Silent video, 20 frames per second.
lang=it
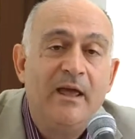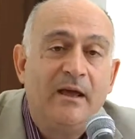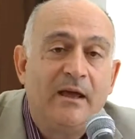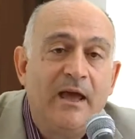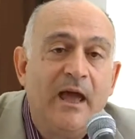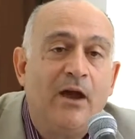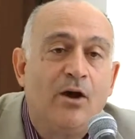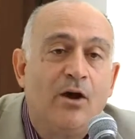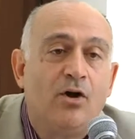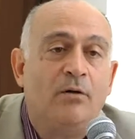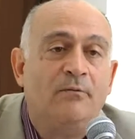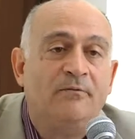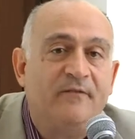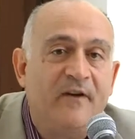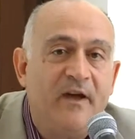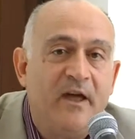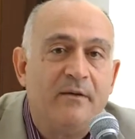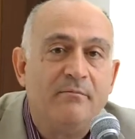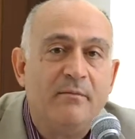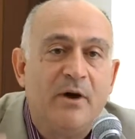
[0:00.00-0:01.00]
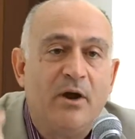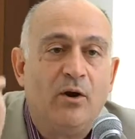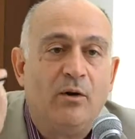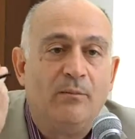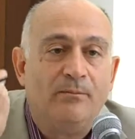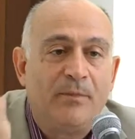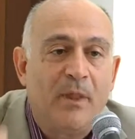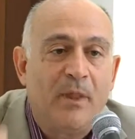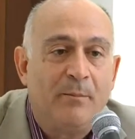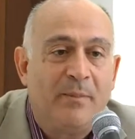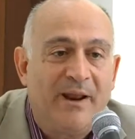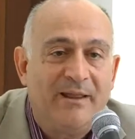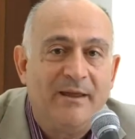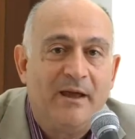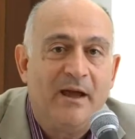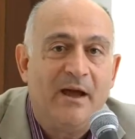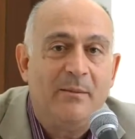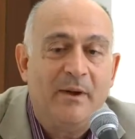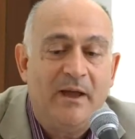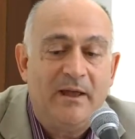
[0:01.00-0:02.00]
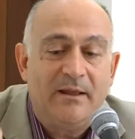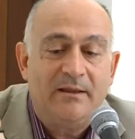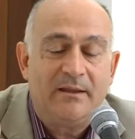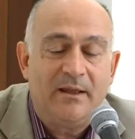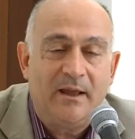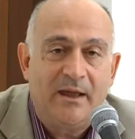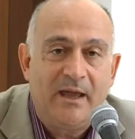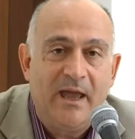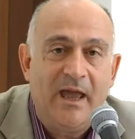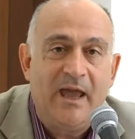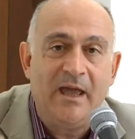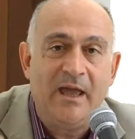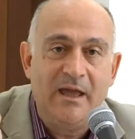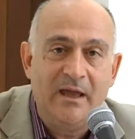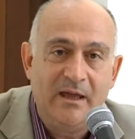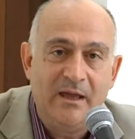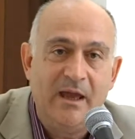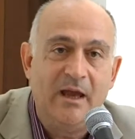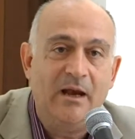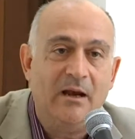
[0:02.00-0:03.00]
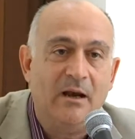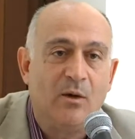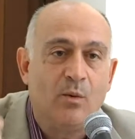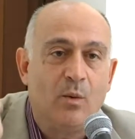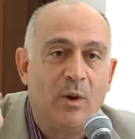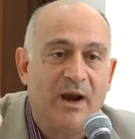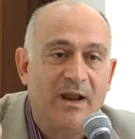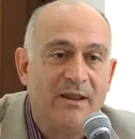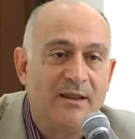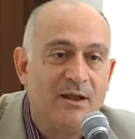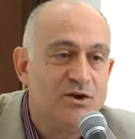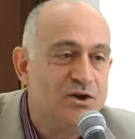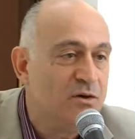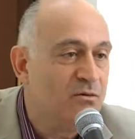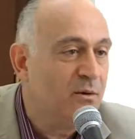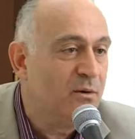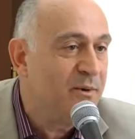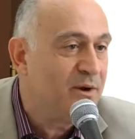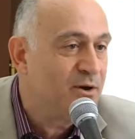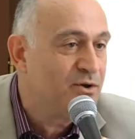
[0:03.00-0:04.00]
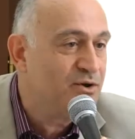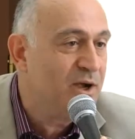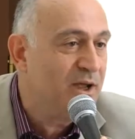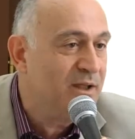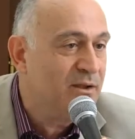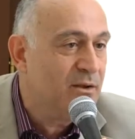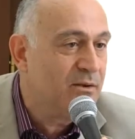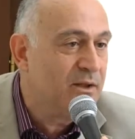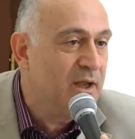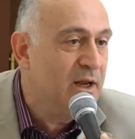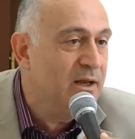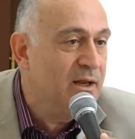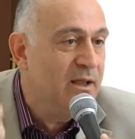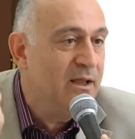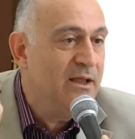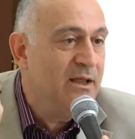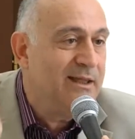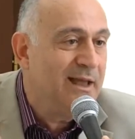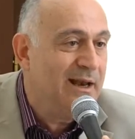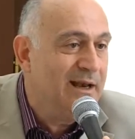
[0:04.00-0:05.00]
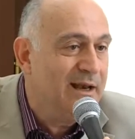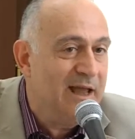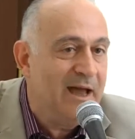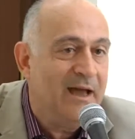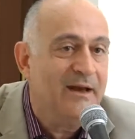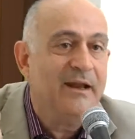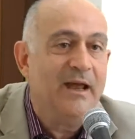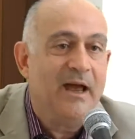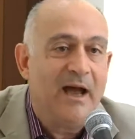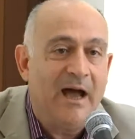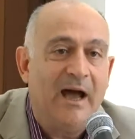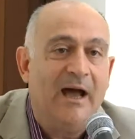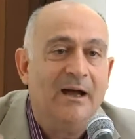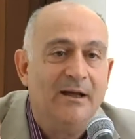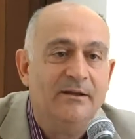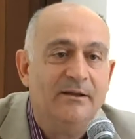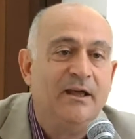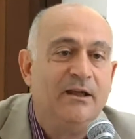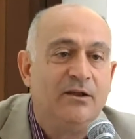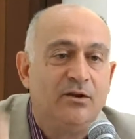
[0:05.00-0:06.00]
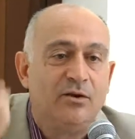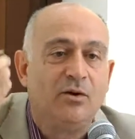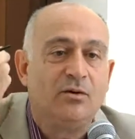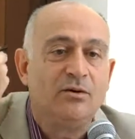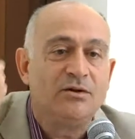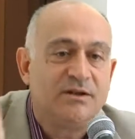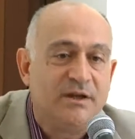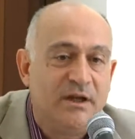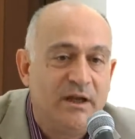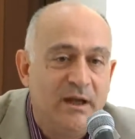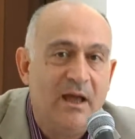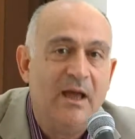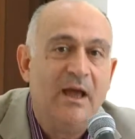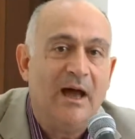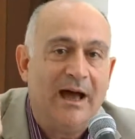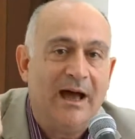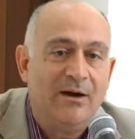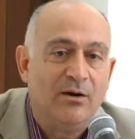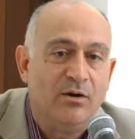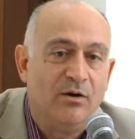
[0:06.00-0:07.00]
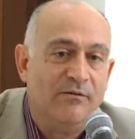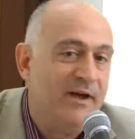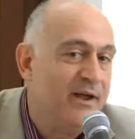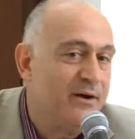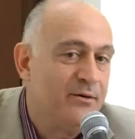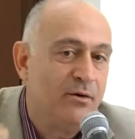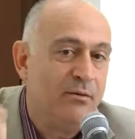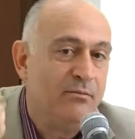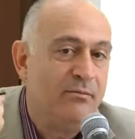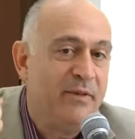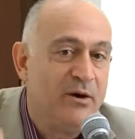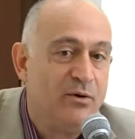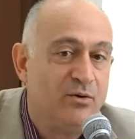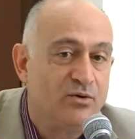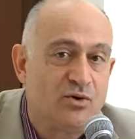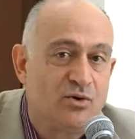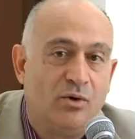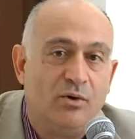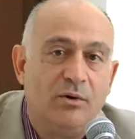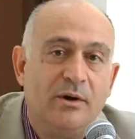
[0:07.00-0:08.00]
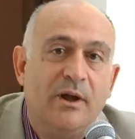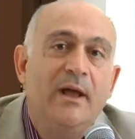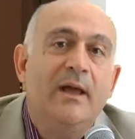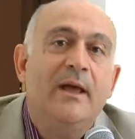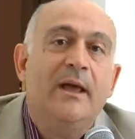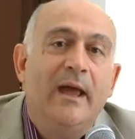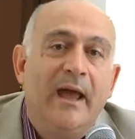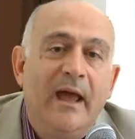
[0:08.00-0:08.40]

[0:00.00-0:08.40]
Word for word: che confermano praticamente che il 45% degli italiani ha detto sì al governo Berlusconi.